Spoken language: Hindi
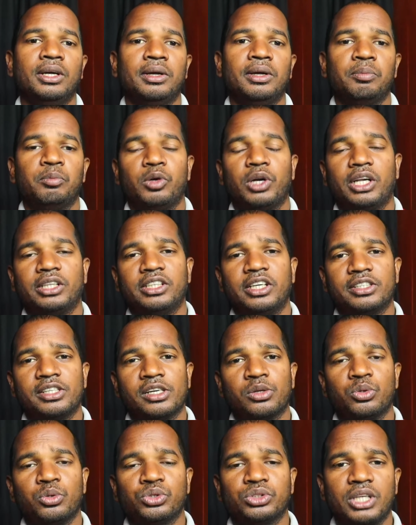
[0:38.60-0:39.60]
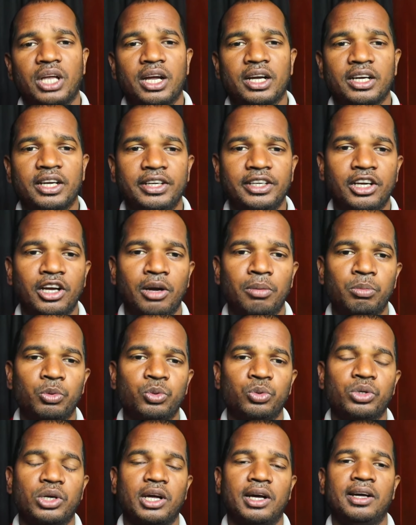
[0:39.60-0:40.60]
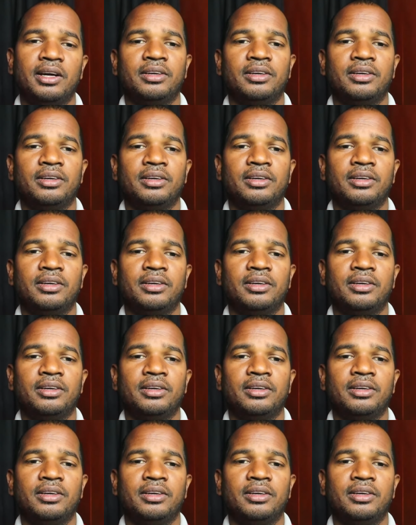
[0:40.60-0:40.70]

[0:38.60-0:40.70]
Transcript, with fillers: पूरा दर्शक गुस्सा गई या पूरा